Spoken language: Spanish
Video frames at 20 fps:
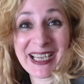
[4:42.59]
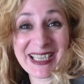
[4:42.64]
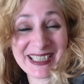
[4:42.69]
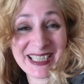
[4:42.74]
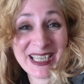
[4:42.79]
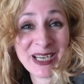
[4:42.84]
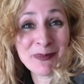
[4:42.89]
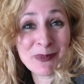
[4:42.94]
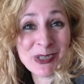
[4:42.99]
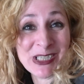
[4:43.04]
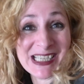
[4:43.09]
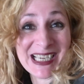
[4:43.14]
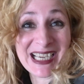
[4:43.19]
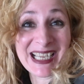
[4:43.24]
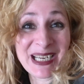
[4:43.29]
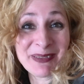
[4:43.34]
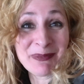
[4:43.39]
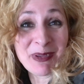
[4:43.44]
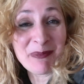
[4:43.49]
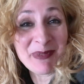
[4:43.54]
que tiene muchas
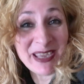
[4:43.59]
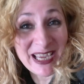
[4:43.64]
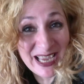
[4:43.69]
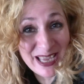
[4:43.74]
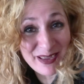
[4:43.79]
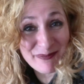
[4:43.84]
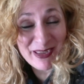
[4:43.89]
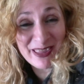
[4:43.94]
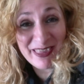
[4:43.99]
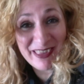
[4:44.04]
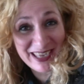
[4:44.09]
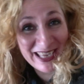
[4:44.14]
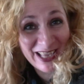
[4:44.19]
ganas mi amiga Emi de